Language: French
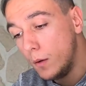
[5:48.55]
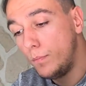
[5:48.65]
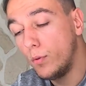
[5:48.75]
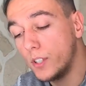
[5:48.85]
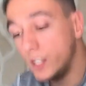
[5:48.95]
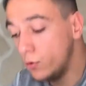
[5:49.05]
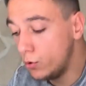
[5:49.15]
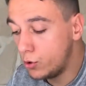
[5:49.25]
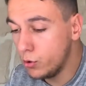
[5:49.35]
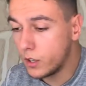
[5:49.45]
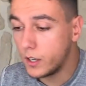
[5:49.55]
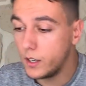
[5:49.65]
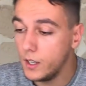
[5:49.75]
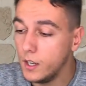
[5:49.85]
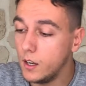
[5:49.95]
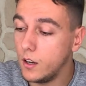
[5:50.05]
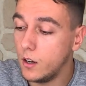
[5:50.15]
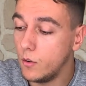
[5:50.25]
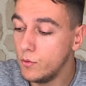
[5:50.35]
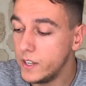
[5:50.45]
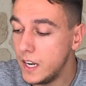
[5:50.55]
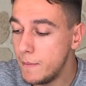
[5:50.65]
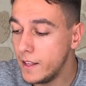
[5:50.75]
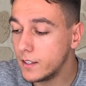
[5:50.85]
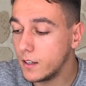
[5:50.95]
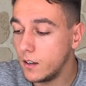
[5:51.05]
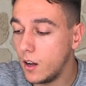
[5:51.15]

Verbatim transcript: Pour ce qui est du sucre, vous allez mettre,